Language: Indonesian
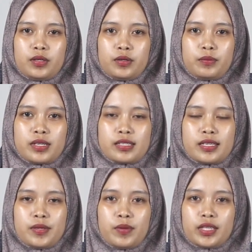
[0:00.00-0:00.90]

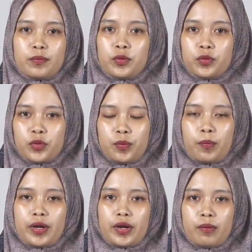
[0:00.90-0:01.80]
Pemirsa, berita penutup
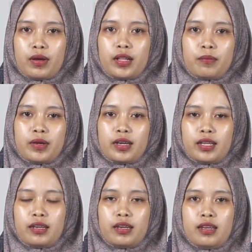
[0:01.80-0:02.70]
pada malam
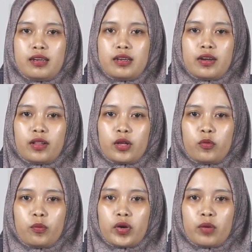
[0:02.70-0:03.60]
hari ini
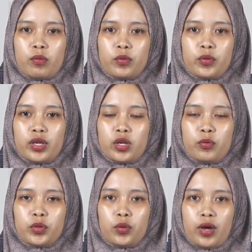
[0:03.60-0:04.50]
dalam upaya memenuhi
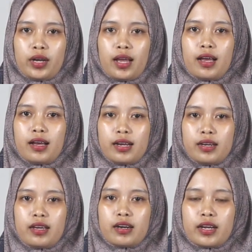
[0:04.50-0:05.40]
kebutuhan
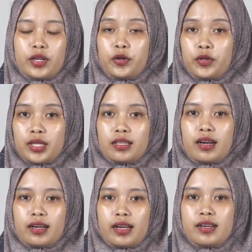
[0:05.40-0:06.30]
akan darah di Kota
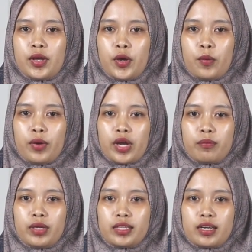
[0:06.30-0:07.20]
Tarakan,
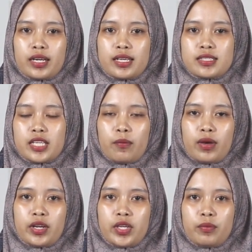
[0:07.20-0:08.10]
PMI Tarakan setiap
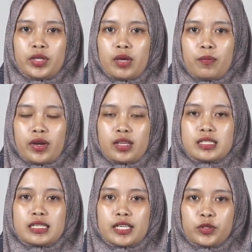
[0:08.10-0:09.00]
harinya
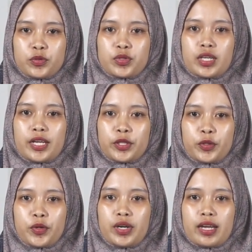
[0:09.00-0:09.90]
menyiapkan 100
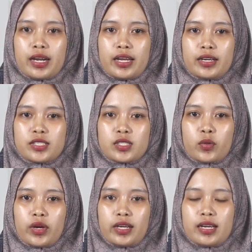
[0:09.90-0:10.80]
kantong darah yang
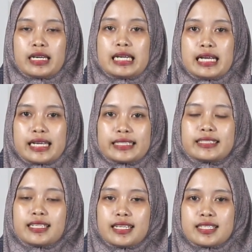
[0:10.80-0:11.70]
disesuaikan
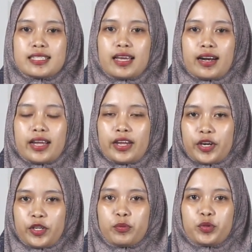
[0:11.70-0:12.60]
dengan jenis darah
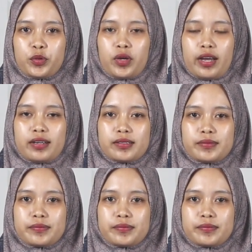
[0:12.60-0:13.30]
yang dibutuhkan.